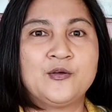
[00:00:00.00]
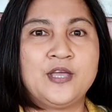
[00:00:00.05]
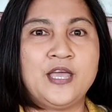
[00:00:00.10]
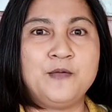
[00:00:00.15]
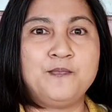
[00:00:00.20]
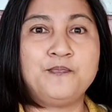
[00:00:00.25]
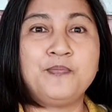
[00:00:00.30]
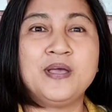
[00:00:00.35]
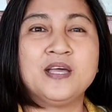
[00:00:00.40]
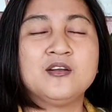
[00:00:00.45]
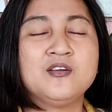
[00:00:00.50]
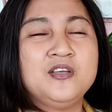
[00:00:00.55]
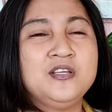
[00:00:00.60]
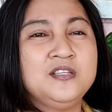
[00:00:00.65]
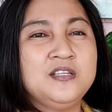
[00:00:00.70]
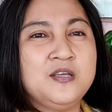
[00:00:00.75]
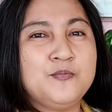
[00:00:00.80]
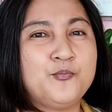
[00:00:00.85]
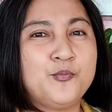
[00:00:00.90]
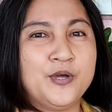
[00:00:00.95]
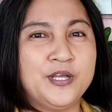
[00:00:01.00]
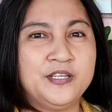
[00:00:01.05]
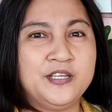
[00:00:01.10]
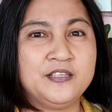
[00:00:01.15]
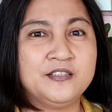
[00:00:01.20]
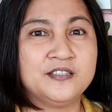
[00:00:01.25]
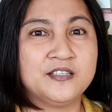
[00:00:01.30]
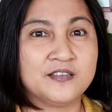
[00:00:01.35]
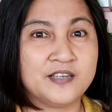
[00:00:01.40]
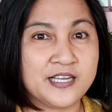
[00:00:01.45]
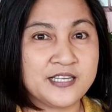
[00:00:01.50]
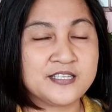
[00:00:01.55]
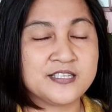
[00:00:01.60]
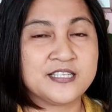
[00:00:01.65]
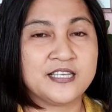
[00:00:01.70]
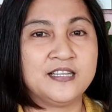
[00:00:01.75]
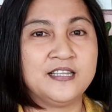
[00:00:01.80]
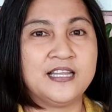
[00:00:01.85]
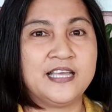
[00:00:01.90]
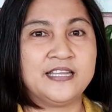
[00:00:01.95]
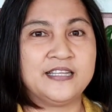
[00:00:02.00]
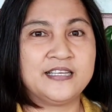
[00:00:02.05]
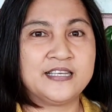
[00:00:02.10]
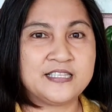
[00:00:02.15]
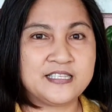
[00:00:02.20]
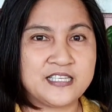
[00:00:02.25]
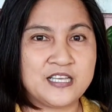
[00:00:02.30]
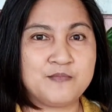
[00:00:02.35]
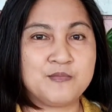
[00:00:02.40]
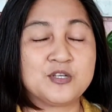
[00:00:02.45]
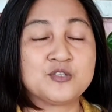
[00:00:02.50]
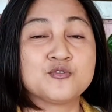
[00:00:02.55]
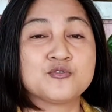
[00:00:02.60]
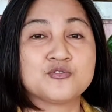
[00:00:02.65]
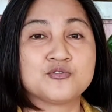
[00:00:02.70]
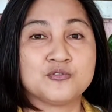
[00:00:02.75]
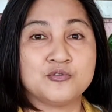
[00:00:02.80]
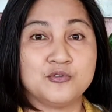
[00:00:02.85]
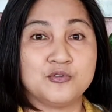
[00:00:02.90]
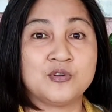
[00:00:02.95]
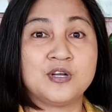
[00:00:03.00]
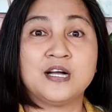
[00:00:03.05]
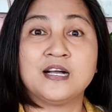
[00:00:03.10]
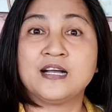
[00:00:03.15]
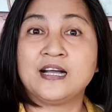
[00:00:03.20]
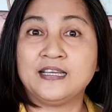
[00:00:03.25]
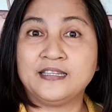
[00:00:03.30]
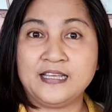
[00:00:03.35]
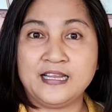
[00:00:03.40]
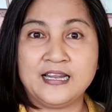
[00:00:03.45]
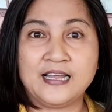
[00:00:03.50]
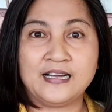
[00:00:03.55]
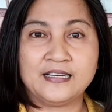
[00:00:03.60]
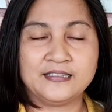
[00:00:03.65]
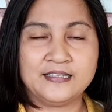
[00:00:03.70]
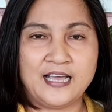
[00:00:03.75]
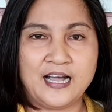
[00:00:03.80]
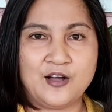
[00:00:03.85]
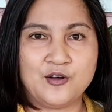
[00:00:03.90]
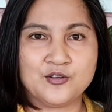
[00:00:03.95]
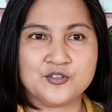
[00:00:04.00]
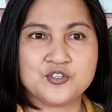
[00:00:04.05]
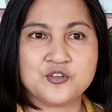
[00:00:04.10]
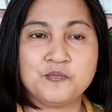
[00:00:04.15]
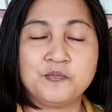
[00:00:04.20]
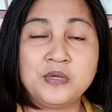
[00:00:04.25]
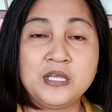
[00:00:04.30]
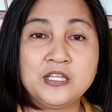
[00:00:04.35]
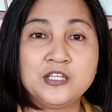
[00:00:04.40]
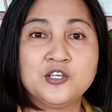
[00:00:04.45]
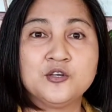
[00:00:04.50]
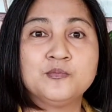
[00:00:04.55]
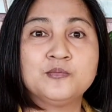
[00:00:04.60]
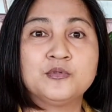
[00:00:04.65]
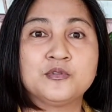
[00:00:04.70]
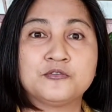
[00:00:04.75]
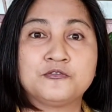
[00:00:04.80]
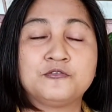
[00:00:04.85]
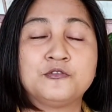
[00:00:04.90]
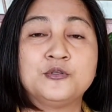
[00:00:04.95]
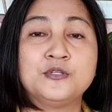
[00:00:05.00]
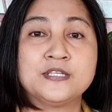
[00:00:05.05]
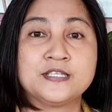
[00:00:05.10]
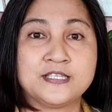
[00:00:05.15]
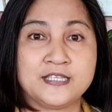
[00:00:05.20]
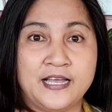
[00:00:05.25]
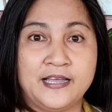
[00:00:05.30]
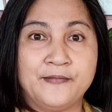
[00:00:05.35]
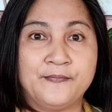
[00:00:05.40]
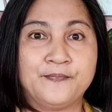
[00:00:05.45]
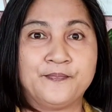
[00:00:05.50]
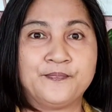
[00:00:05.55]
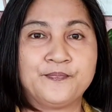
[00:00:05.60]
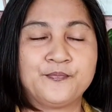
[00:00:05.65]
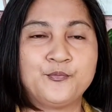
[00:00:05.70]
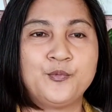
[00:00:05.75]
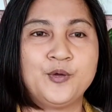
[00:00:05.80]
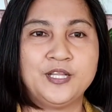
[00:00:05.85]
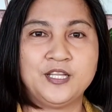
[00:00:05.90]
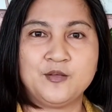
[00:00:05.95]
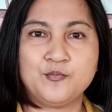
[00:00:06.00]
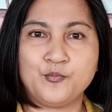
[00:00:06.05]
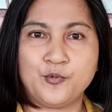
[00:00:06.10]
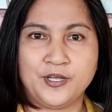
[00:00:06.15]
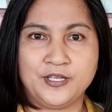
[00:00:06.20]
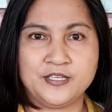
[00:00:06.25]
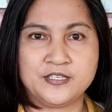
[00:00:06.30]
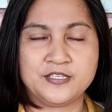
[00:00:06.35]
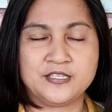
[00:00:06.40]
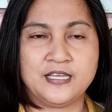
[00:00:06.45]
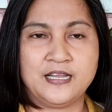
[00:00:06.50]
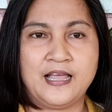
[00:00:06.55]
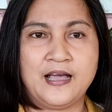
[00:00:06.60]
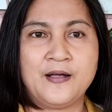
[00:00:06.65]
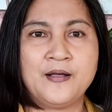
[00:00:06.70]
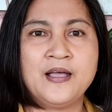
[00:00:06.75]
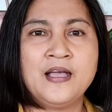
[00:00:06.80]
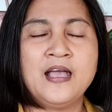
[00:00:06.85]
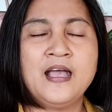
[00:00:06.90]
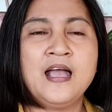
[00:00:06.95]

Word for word: Okay, pero hindi pwedeng direct sunlight kasi masusunog ang kanilang dahon. So medium to full sun, pwedeng pwede sila.